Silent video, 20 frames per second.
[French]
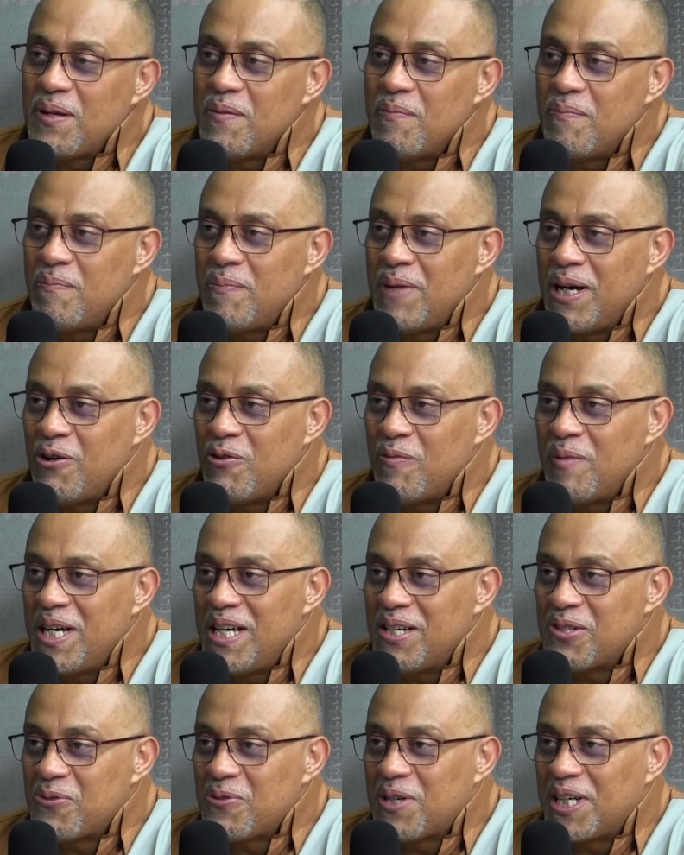maloba
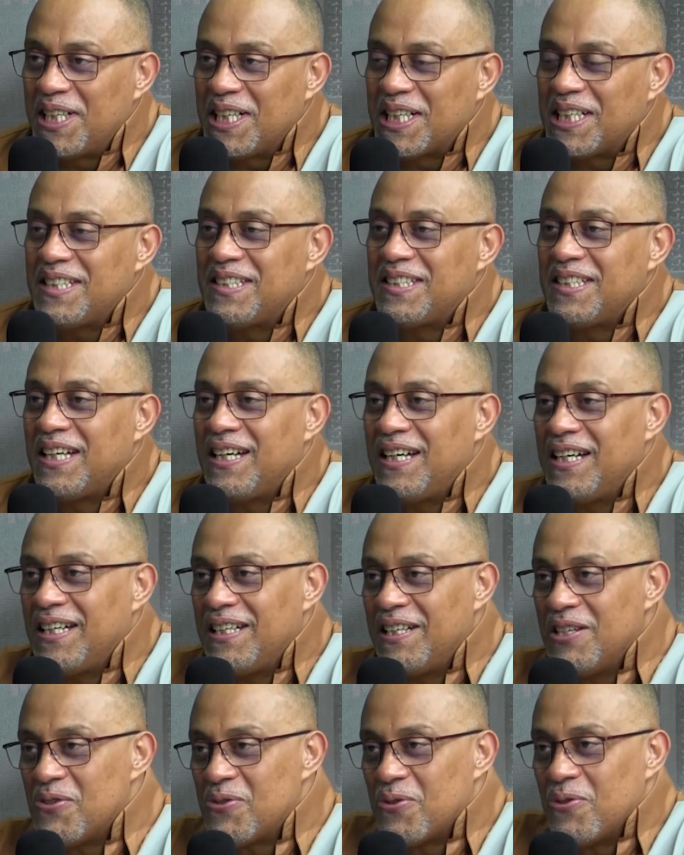ya suka kati ya
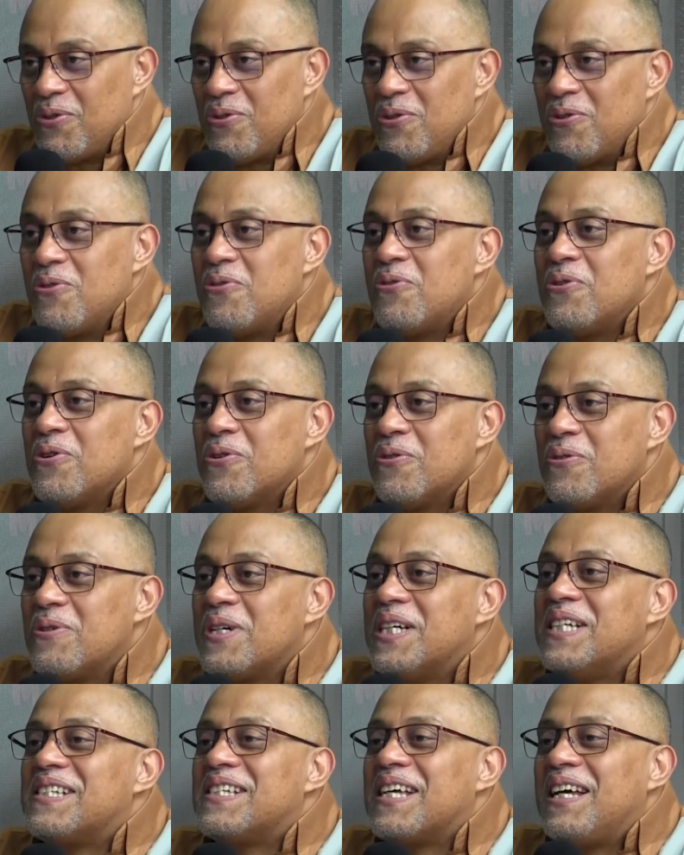lisolo oyo
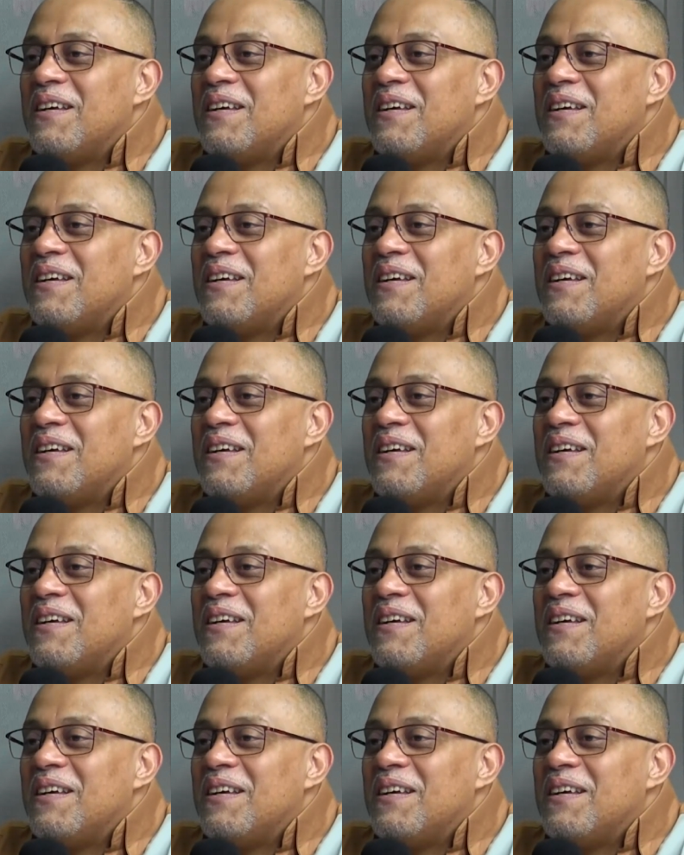et